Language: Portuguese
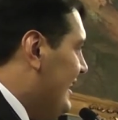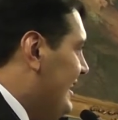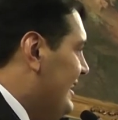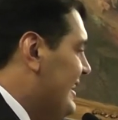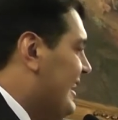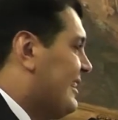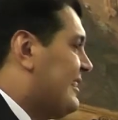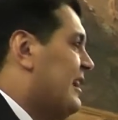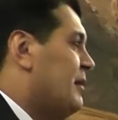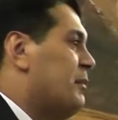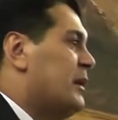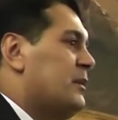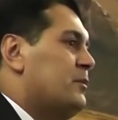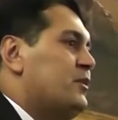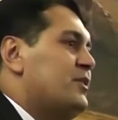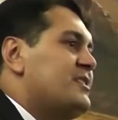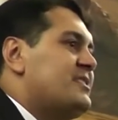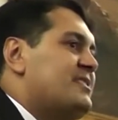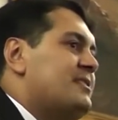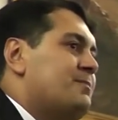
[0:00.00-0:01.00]
E a Câmara
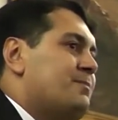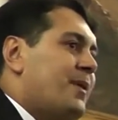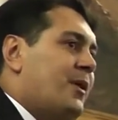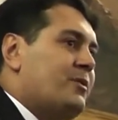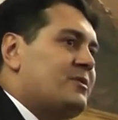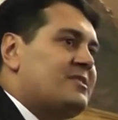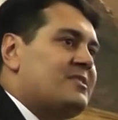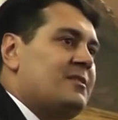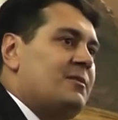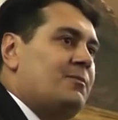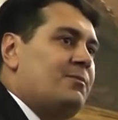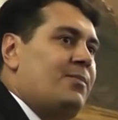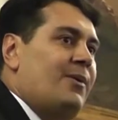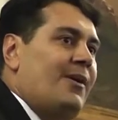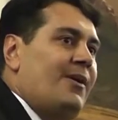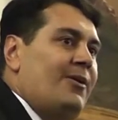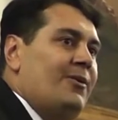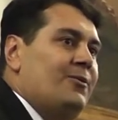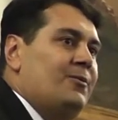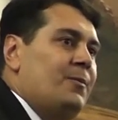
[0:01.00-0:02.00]
Municipal de São
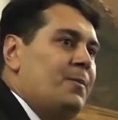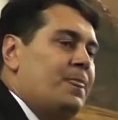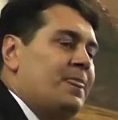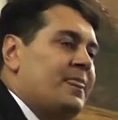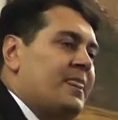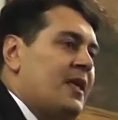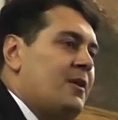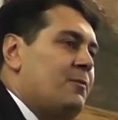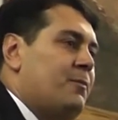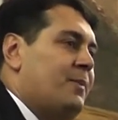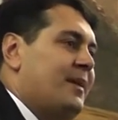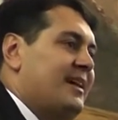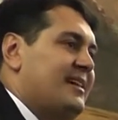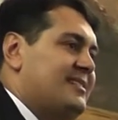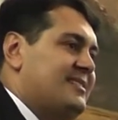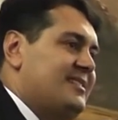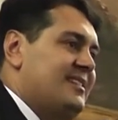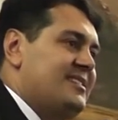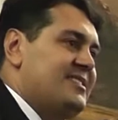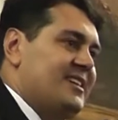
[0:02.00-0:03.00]
Paulo tem o
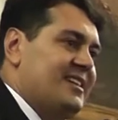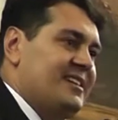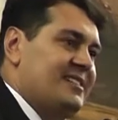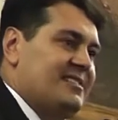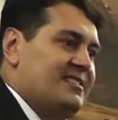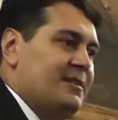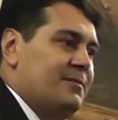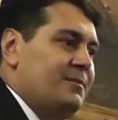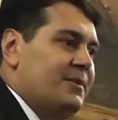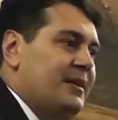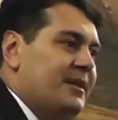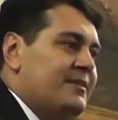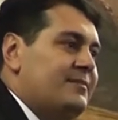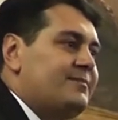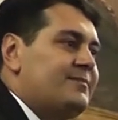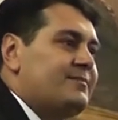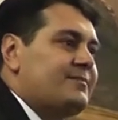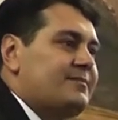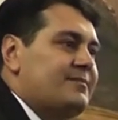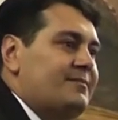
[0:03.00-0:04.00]
prazer de receber
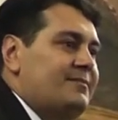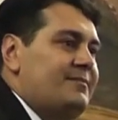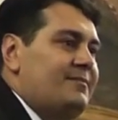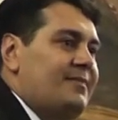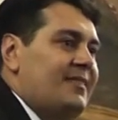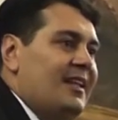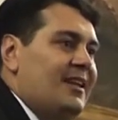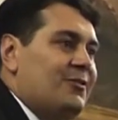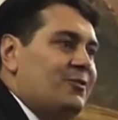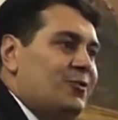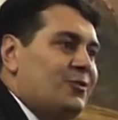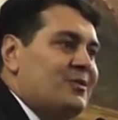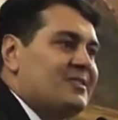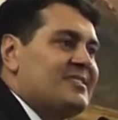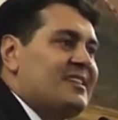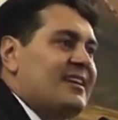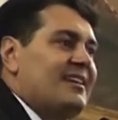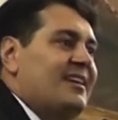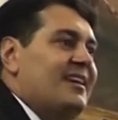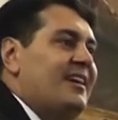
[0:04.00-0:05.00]

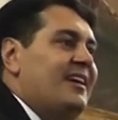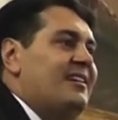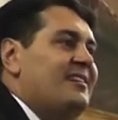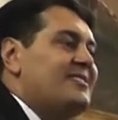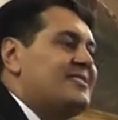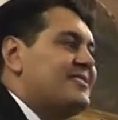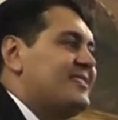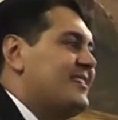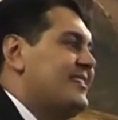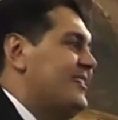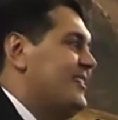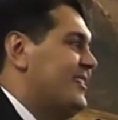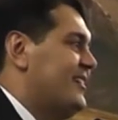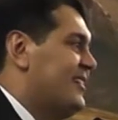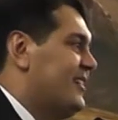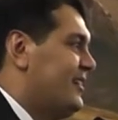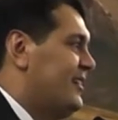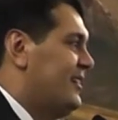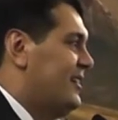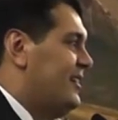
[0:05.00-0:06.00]
todos aqueles
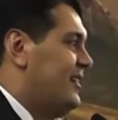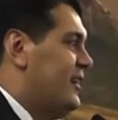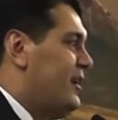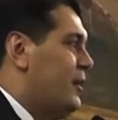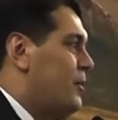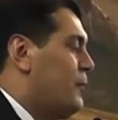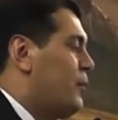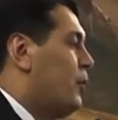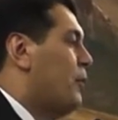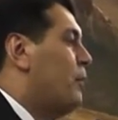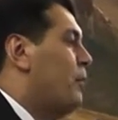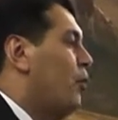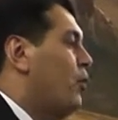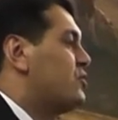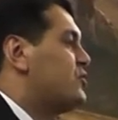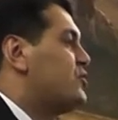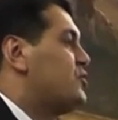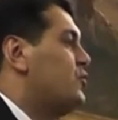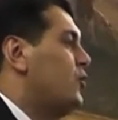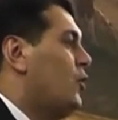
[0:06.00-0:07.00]
que
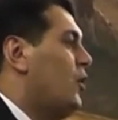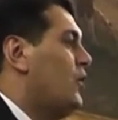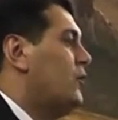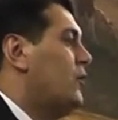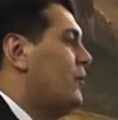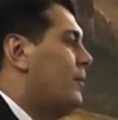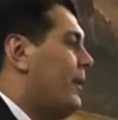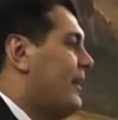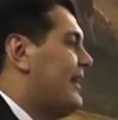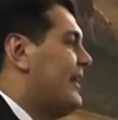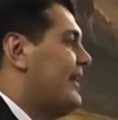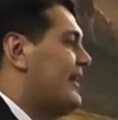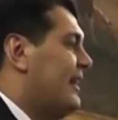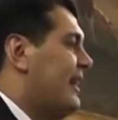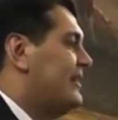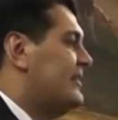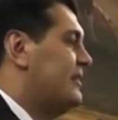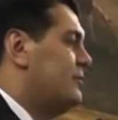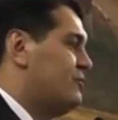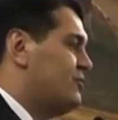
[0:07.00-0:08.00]
proporcionam para
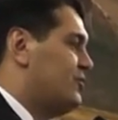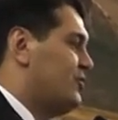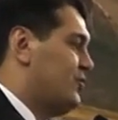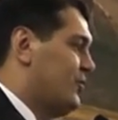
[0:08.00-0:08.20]
cada um de